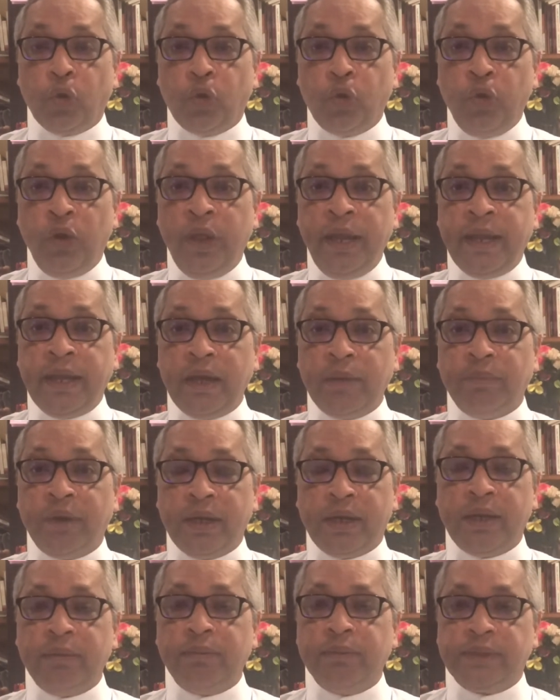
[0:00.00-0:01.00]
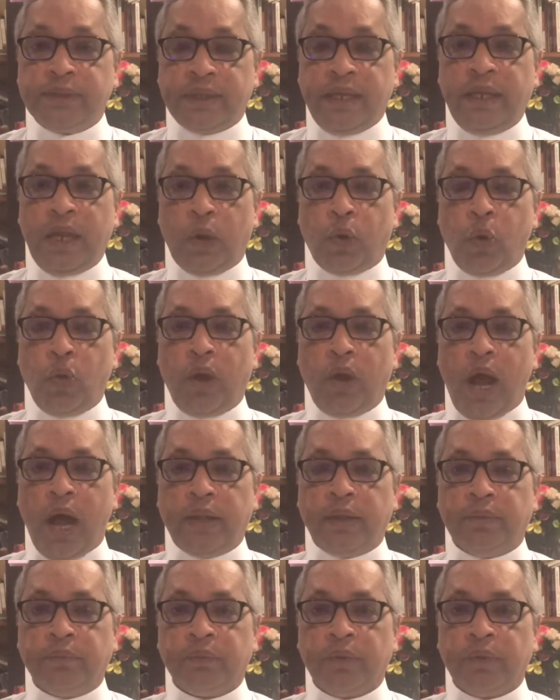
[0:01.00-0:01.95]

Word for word: குடிக்க மட்டும் செய்யக்கூடாது